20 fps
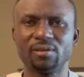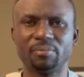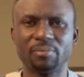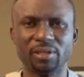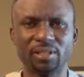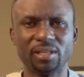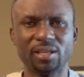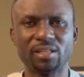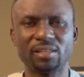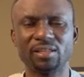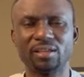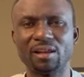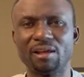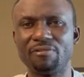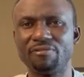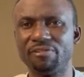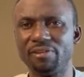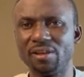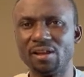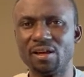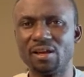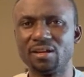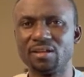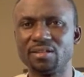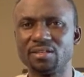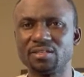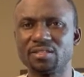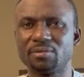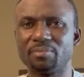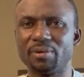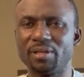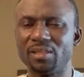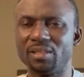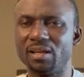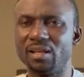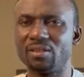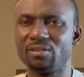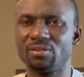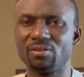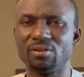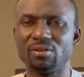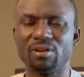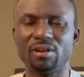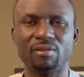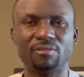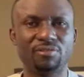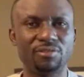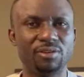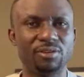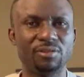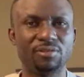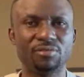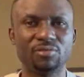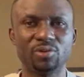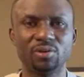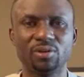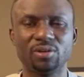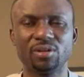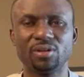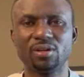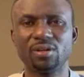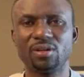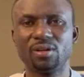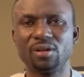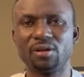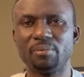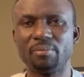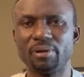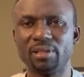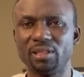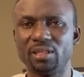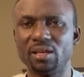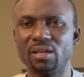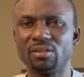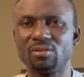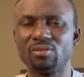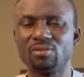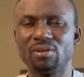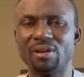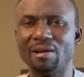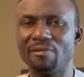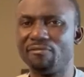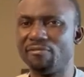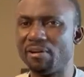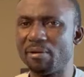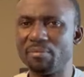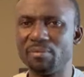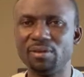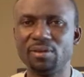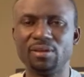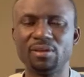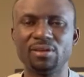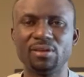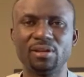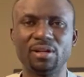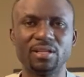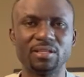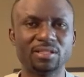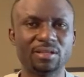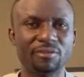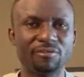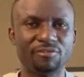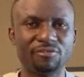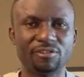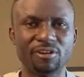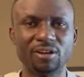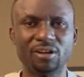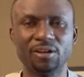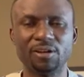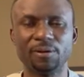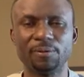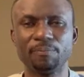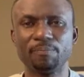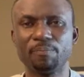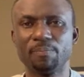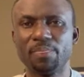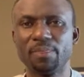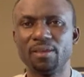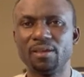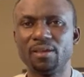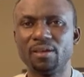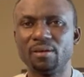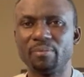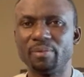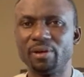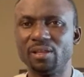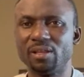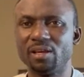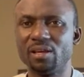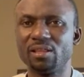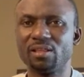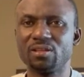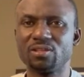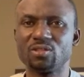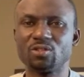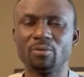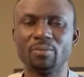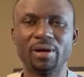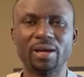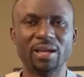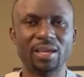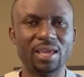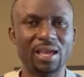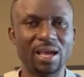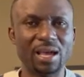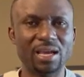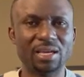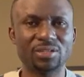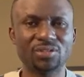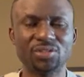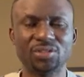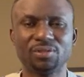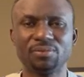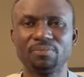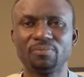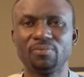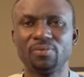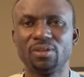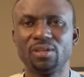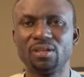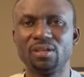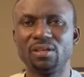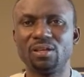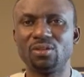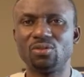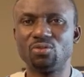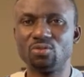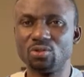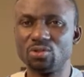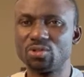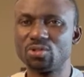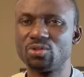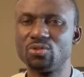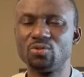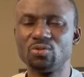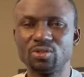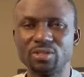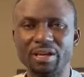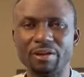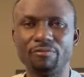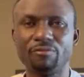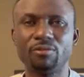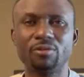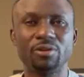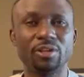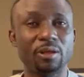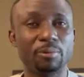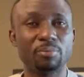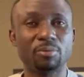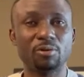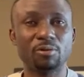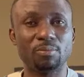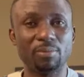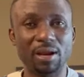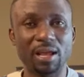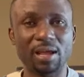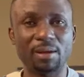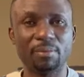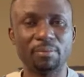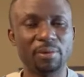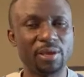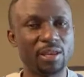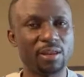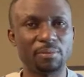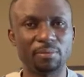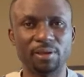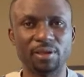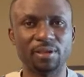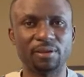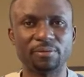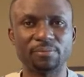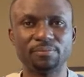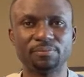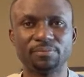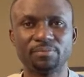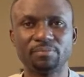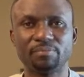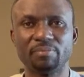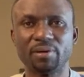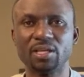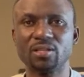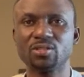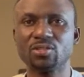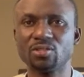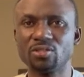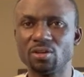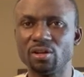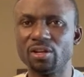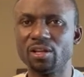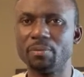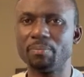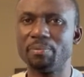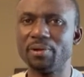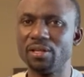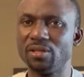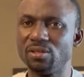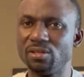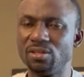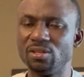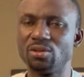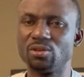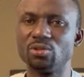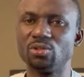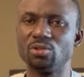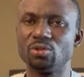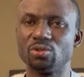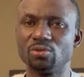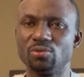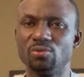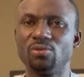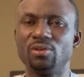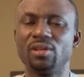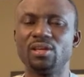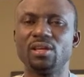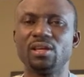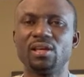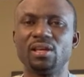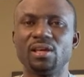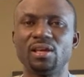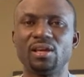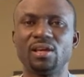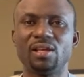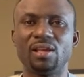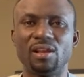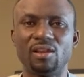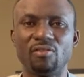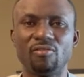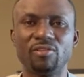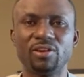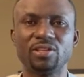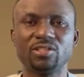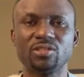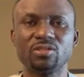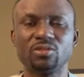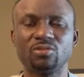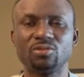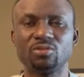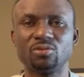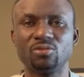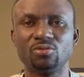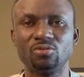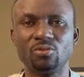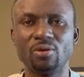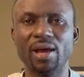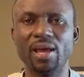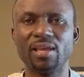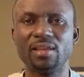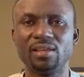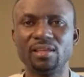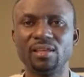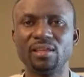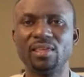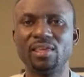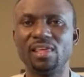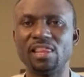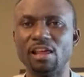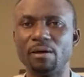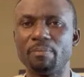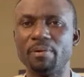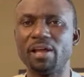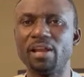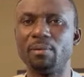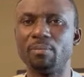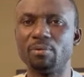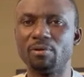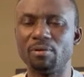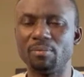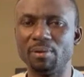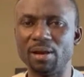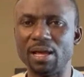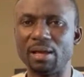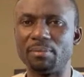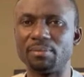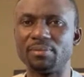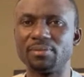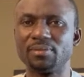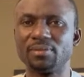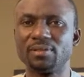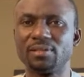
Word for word: peut-être la finance, peut-être les vivres, peut-être la famille, les enfants, peut-être son mariage. Tous nous avons des problèmes, bien-aimés. Personne ne peut dire aujourd'hui, lever son doigt et dire qu'il n'a pas de problème.